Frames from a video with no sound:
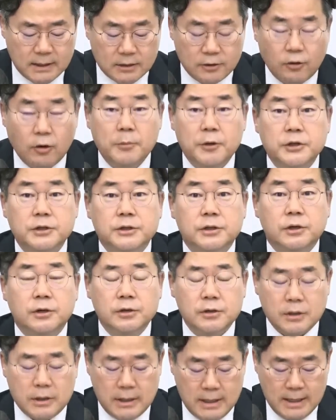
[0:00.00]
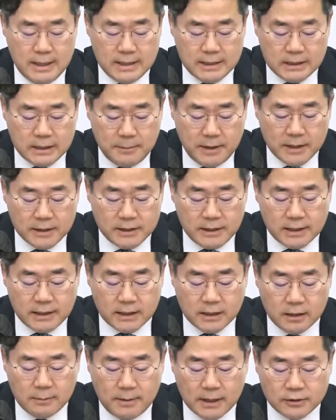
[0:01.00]
그러면서 힘에 의한
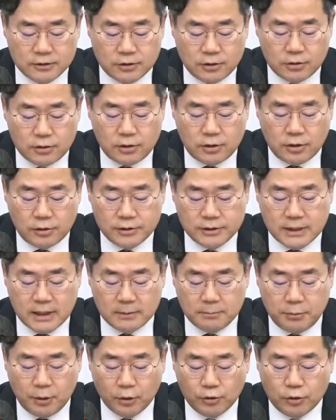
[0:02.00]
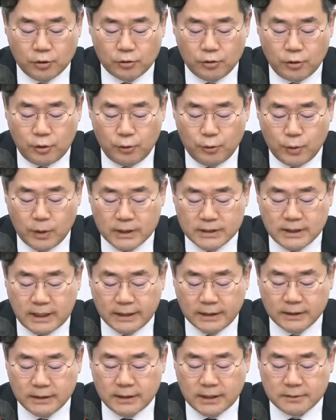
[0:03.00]
일방적 현상 변경을 허용하지
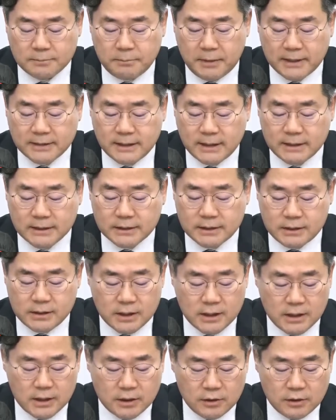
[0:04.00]
않는다는 메시지를